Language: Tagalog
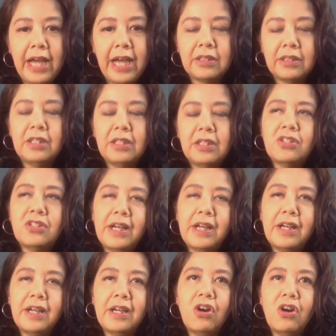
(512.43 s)
So parang
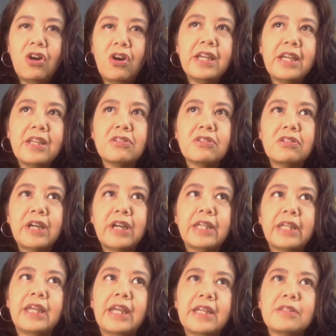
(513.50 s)
okay, so I
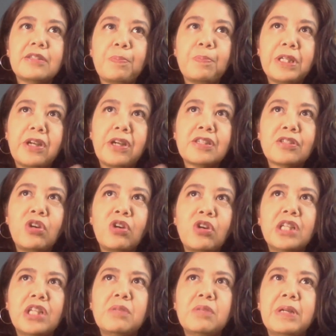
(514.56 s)
guess so pinrasis ko ano ba
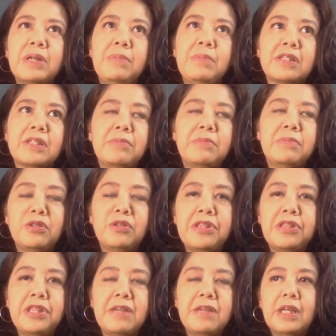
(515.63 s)
ibig sabihin ng theme
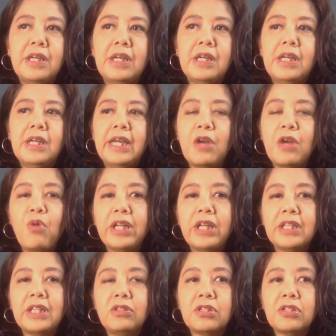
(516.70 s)
And then I wanted
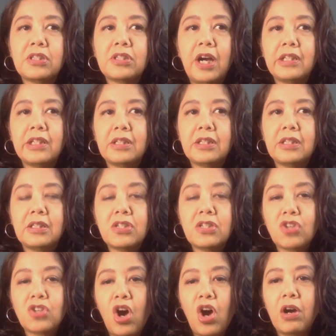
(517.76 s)
to start the
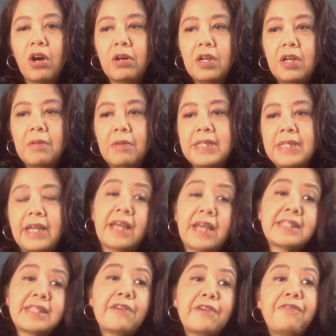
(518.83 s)
song by saying as
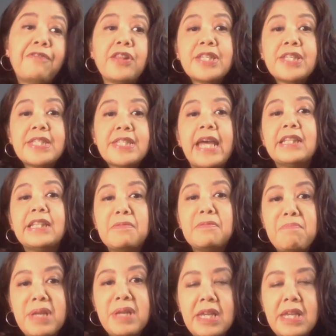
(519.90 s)
the father sent
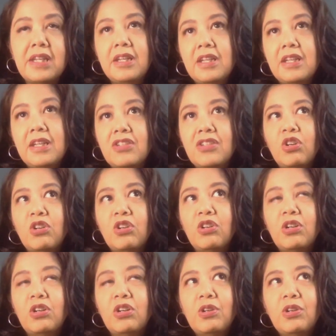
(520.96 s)
me. So
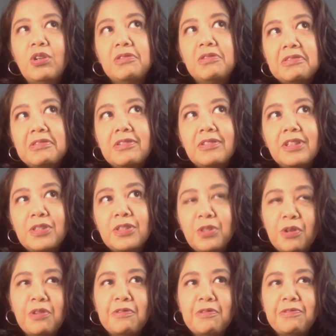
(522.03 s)

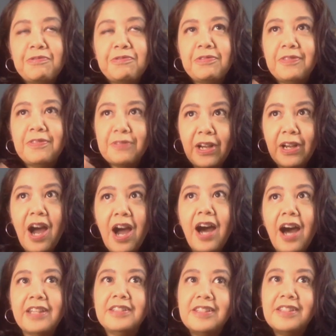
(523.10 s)
so God
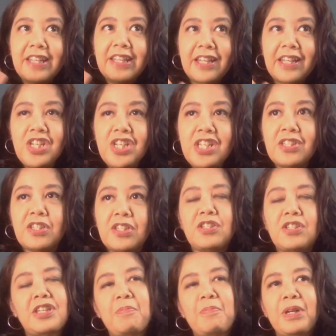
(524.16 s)
and Jesus. So
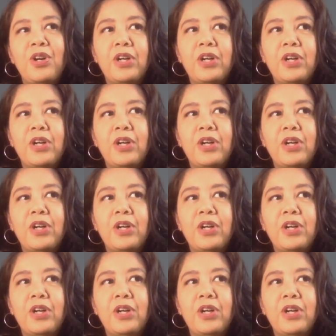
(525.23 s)
sabi ko, ganun.